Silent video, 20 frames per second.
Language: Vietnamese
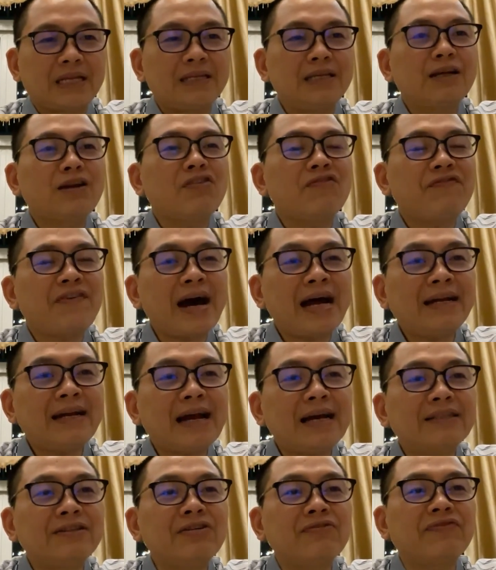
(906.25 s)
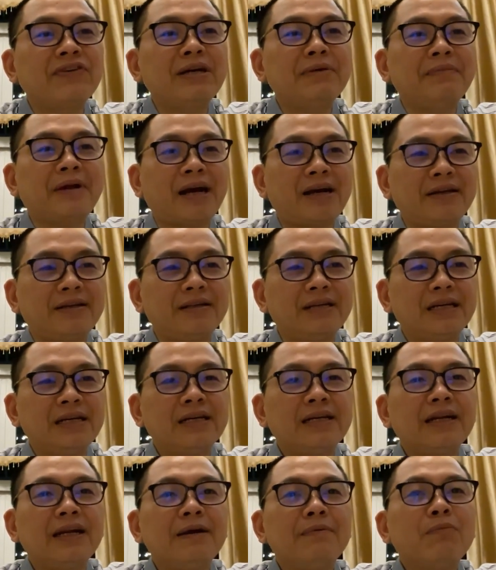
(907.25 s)
nhưng nó phát lại thước phim này
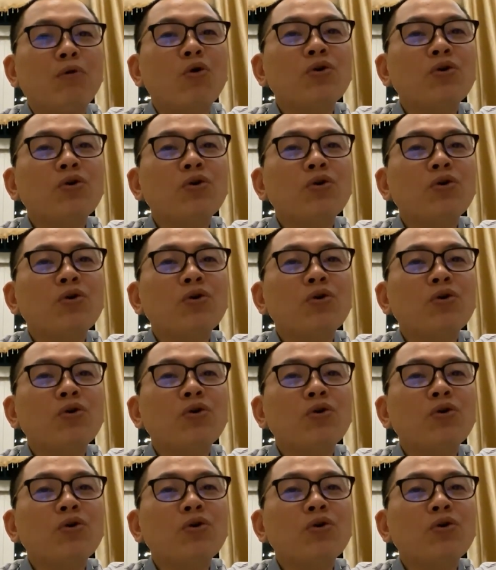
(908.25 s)
để